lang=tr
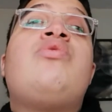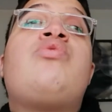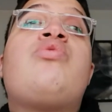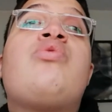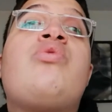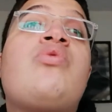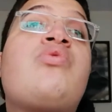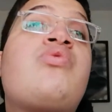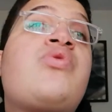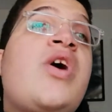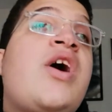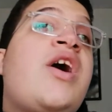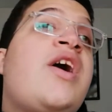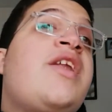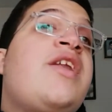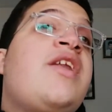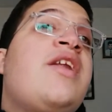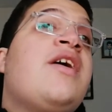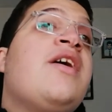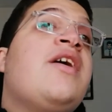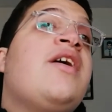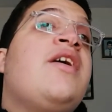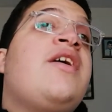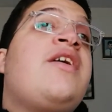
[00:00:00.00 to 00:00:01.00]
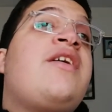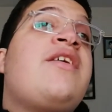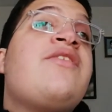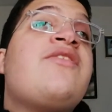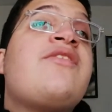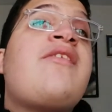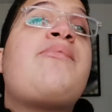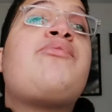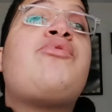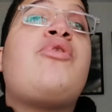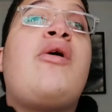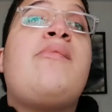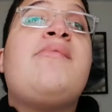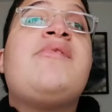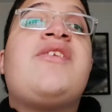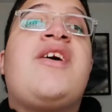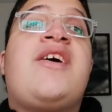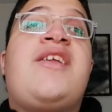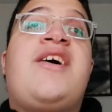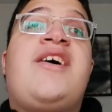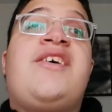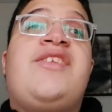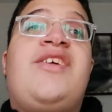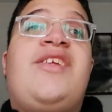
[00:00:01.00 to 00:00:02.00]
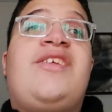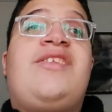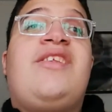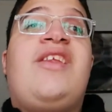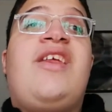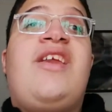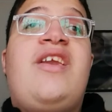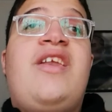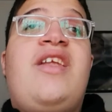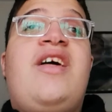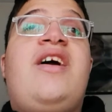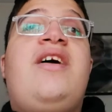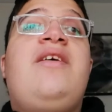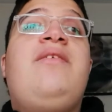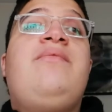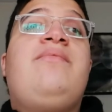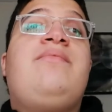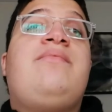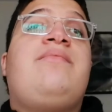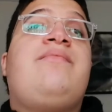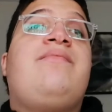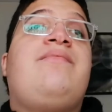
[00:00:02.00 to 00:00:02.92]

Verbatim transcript: Sultan e, II. Abdülhamid Han Hazretlerine